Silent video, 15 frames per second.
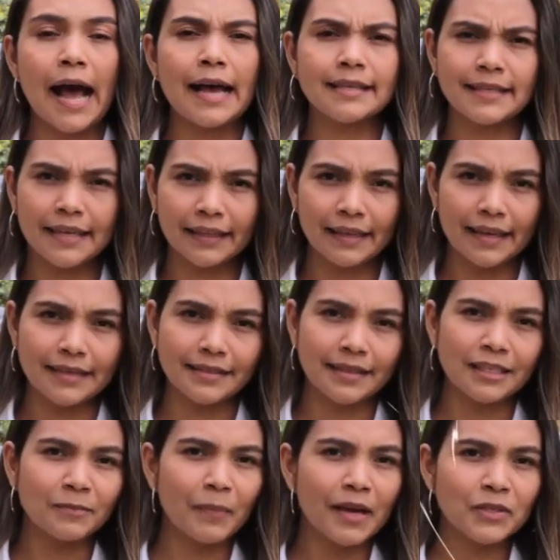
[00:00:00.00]
a hacer de
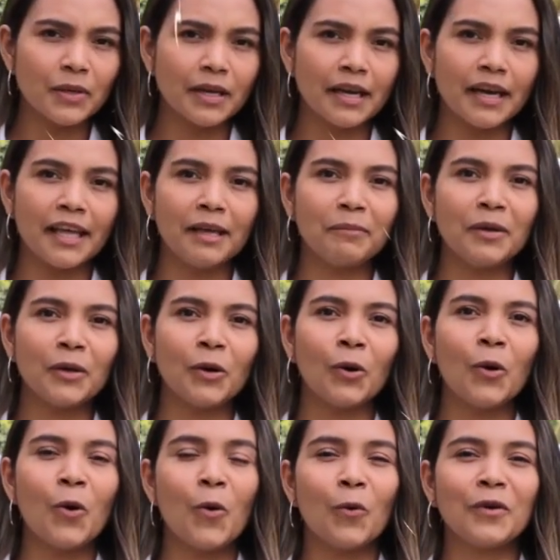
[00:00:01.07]
este espacio
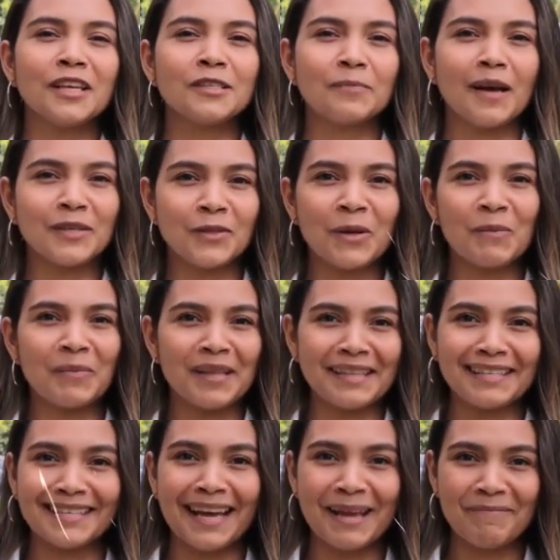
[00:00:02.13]
académico un espacio de
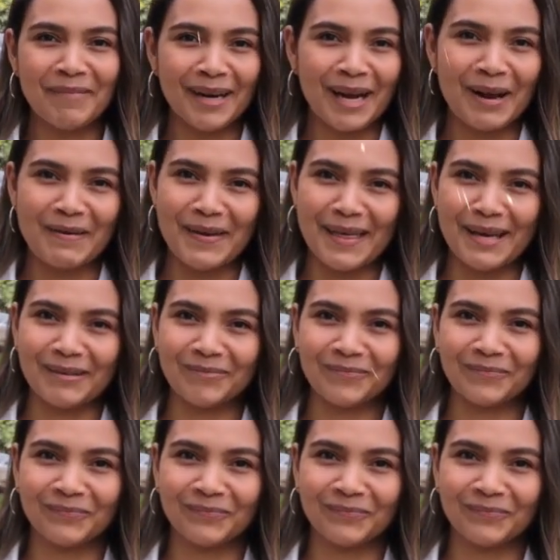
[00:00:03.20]
aprendizaje para la vida.